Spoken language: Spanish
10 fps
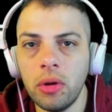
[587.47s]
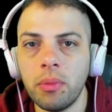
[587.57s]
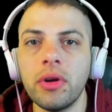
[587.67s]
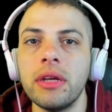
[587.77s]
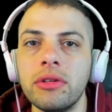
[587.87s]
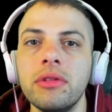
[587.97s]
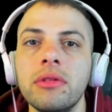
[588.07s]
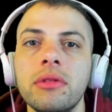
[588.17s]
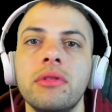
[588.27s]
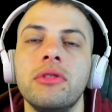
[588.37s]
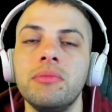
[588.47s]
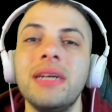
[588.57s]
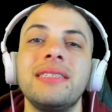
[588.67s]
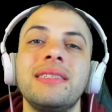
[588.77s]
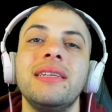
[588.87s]
porque son los
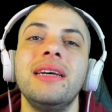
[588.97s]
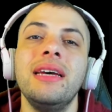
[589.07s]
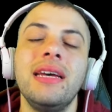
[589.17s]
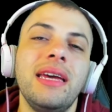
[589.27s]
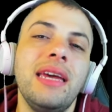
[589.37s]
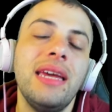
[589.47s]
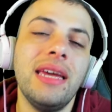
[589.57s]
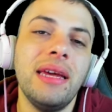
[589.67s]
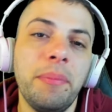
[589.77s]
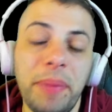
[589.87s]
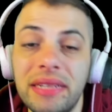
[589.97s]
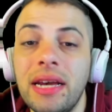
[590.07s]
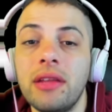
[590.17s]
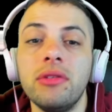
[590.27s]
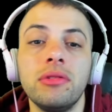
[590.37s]
más eh,
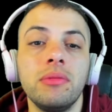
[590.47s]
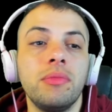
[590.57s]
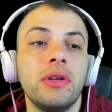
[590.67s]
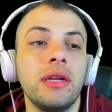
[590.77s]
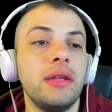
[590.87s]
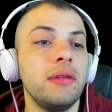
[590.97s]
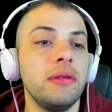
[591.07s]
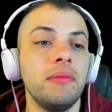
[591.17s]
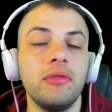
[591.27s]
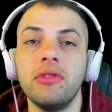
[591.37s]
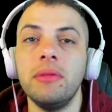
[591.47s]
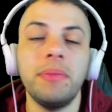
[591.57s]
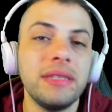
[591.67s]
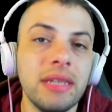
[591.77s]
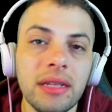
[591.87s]
pesados, porque son
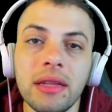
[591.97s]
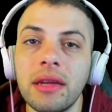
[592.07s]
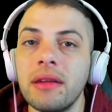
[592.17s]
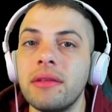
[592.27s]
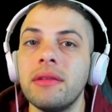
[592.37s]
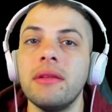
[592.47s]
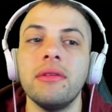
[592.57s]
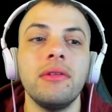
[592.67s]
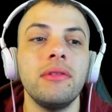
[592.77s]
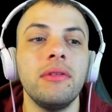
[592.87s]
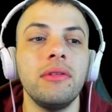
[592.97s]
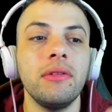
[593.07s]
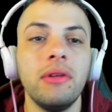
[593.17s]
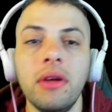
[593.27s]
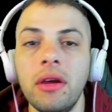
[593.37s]
impacientes, no, no,
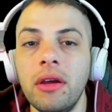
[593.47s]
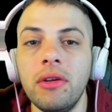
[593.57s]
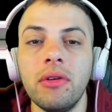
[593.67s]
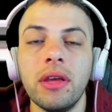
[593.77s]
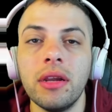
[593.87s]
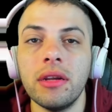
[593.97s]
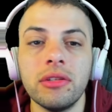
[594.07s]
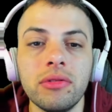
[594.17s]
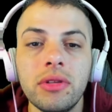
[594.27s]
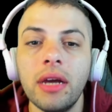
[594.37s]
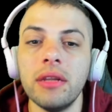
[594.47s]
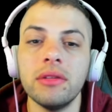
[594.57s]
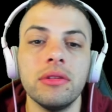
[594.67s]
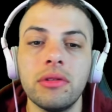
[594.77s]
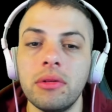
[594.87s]
no, no quieren estudiar,
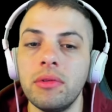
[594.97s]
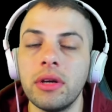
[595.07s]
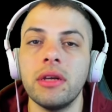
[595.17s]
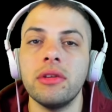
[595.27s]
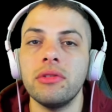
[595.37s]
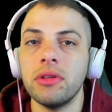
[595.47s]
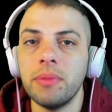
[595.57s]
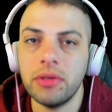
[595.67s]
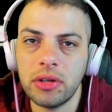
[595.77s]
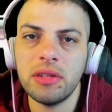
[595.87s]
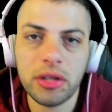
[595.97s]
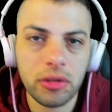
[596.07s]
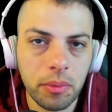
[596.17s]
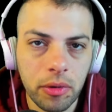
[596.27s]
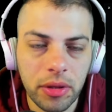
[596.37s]
entonces como que yo quiero personas más
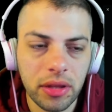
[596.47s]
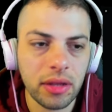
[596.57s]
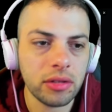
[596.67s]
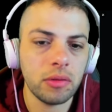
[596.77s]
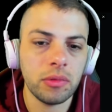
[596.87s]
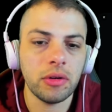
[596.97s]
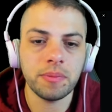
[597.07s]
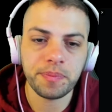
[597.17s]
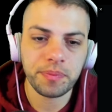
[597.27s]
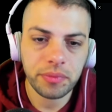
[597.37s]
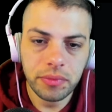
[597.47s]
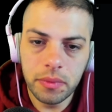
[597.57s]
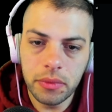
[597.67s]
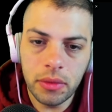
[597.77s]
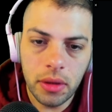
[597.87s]
comprometidas conmigo.
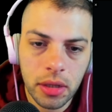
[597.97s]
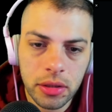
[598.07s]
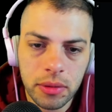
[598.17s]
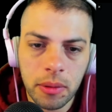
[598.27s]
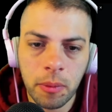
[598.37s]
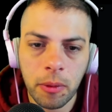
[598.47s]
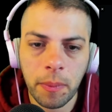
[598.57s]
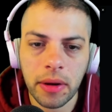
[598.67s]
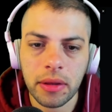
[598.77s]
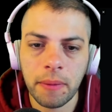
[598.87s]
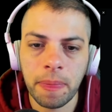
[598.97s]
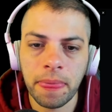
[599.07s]
Entonces vamos por parte.